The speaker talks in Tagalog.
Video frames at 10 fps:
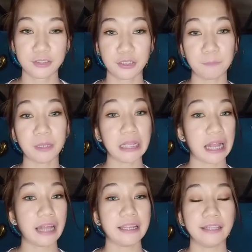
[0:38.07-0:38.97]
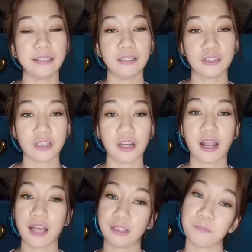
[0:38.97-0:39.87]
Syempre, kailangan natin i-share ang
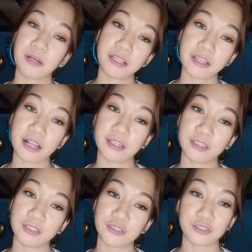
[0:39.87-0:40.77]
ating mga knowledge,